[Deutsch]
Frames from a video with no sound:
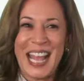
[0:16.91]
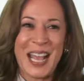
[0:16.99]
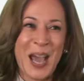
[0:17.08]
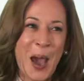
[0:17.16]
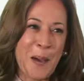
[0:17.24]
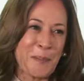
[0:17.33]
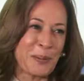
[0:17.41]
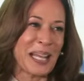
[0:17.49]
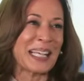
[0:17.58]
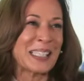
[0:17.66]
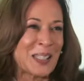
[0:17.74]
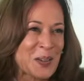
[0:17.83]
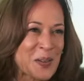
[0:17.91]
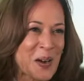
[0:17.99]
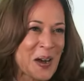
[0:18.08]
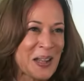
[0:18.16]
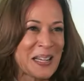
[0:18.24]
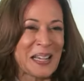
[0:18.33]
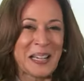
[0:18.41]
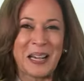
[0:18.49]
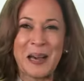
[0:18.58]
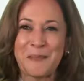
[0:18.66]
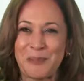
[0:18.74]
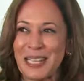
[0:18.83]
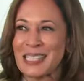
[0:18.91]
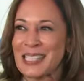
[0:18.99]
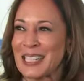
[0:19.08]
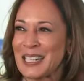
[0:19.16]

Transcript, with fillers: Und das innerhalb von nur einer Woche,